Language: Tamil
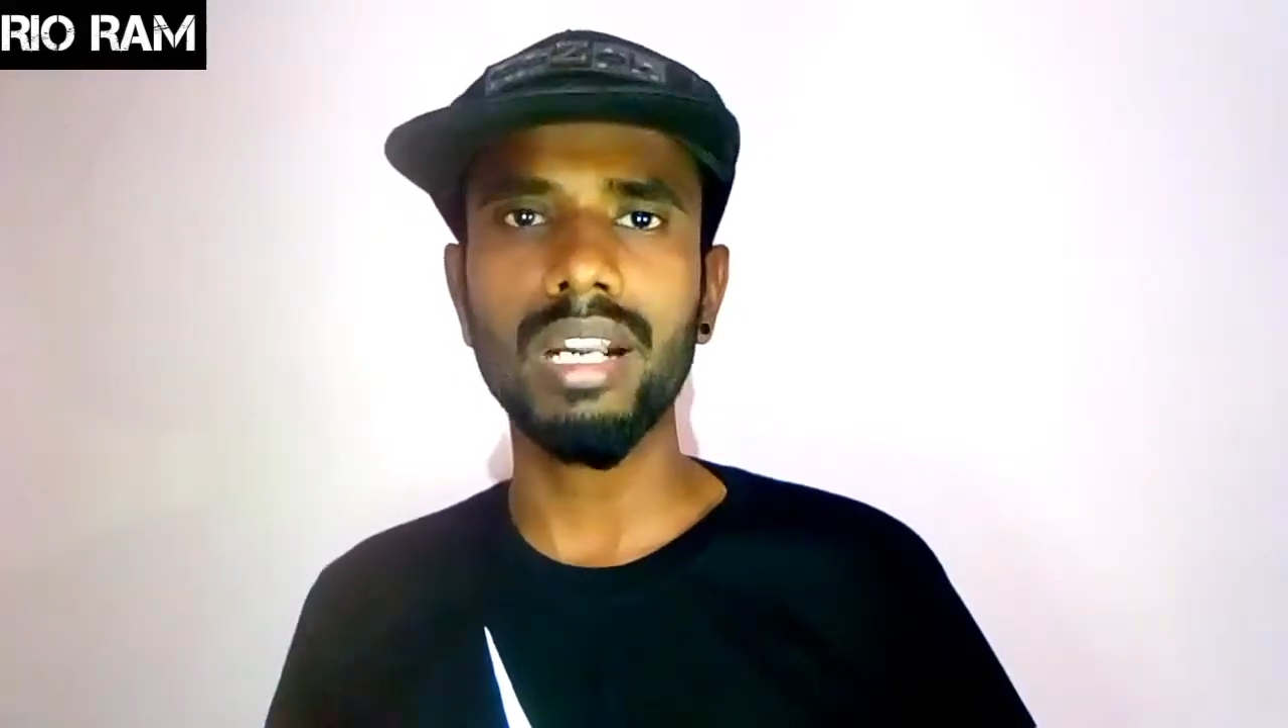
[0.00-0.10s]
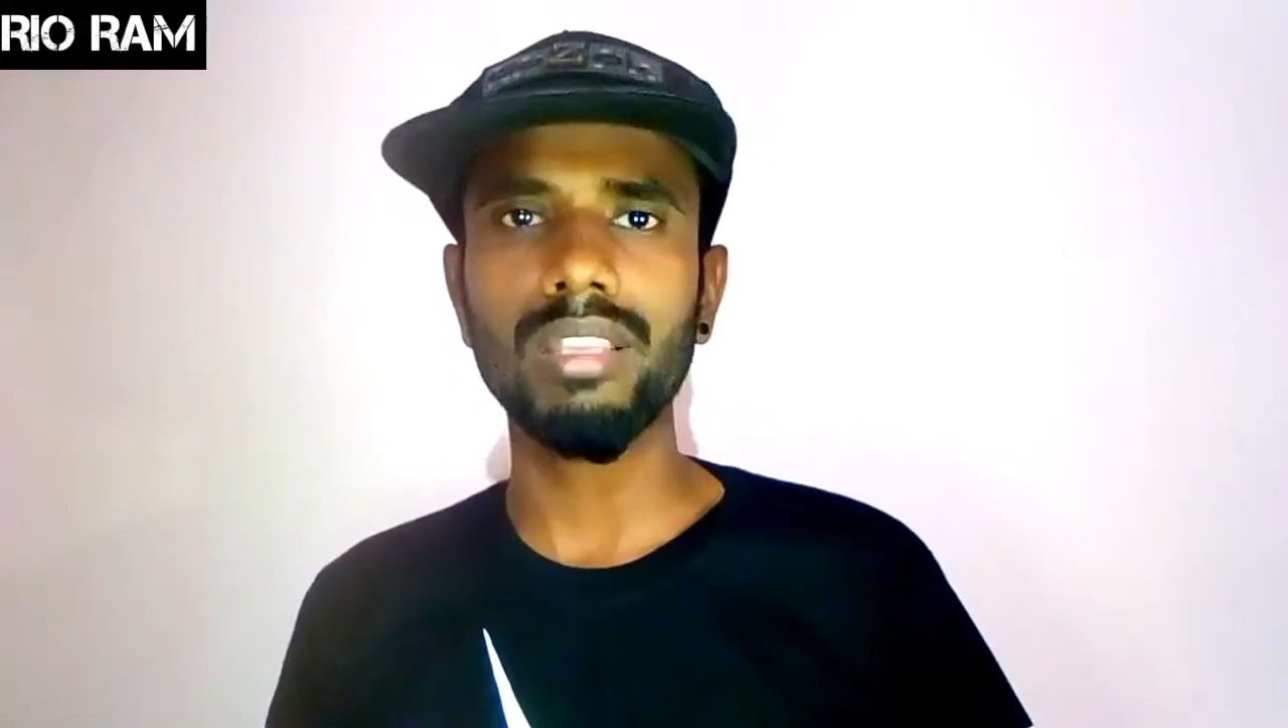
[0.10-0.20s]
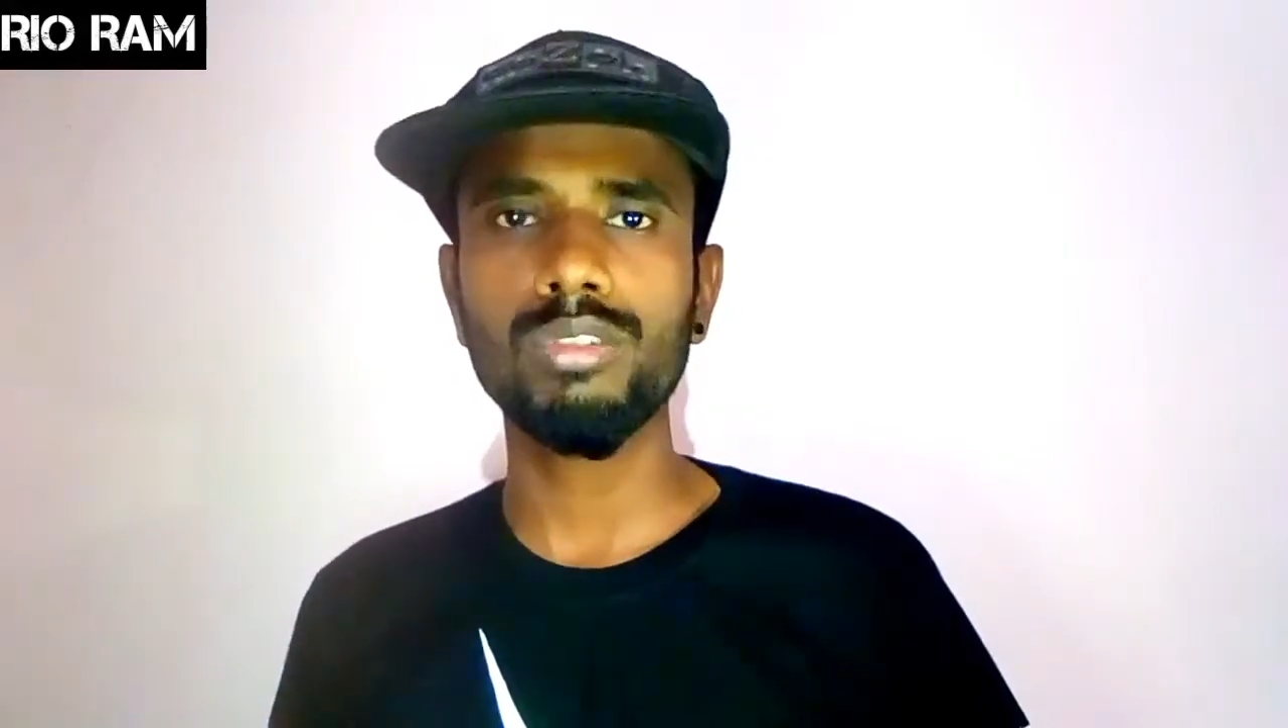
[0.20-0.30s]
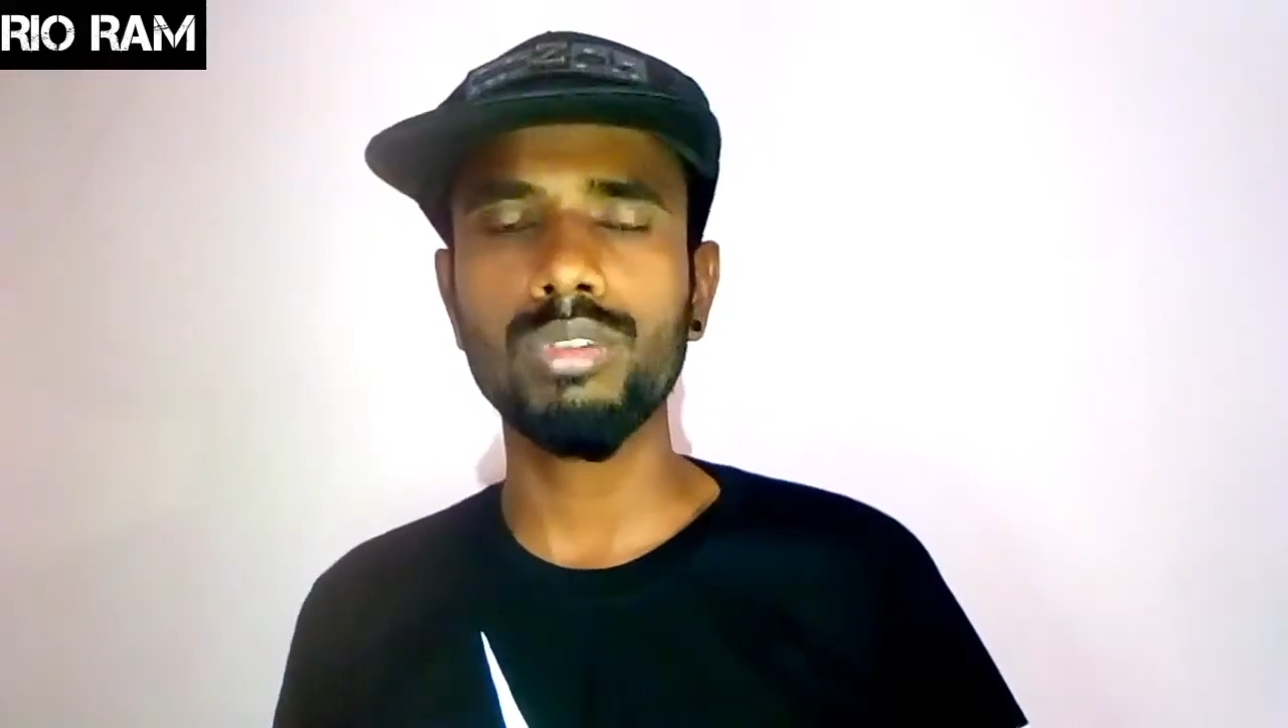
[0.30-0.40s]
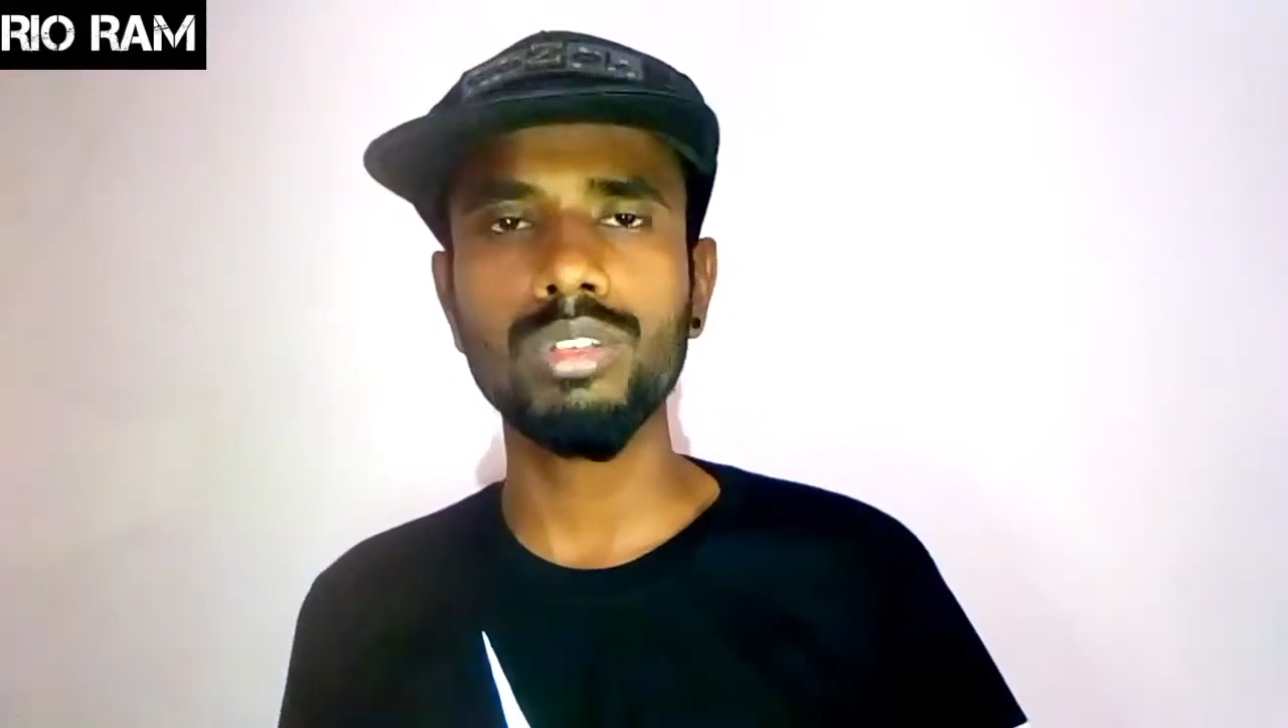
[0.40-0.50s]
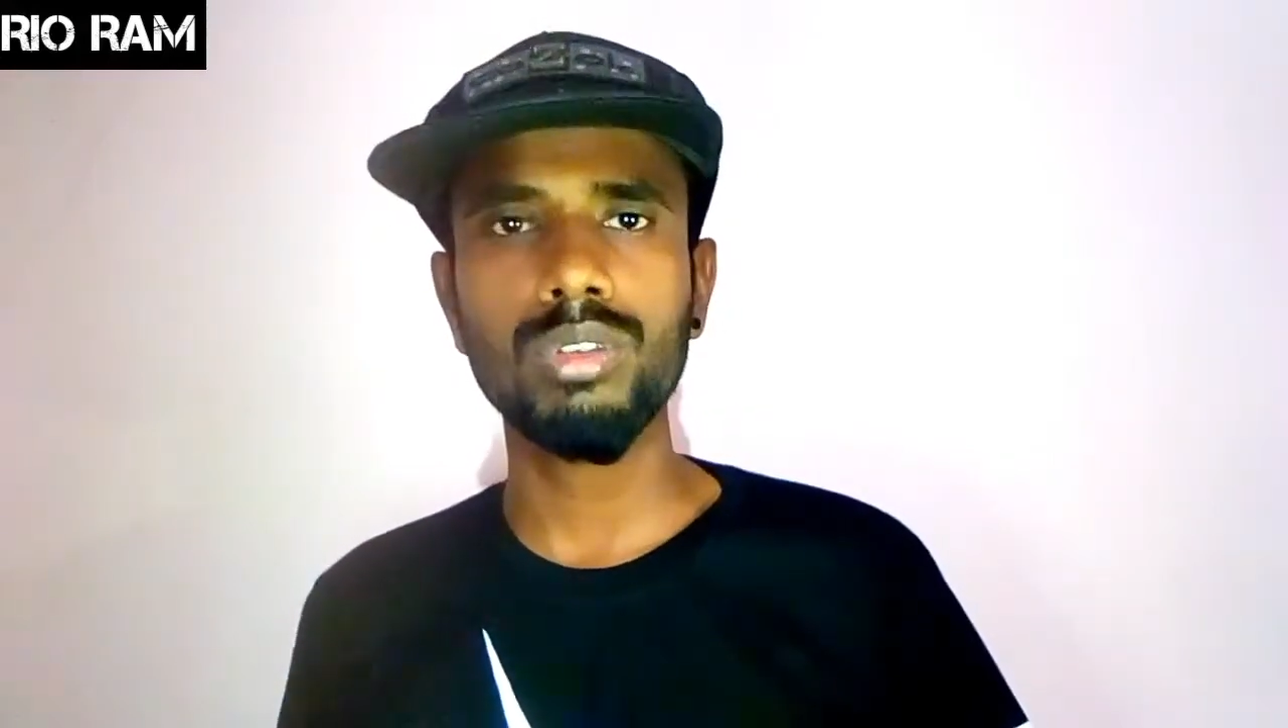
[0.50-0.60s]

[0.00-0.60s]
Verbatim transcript: இடத்த சுற்றி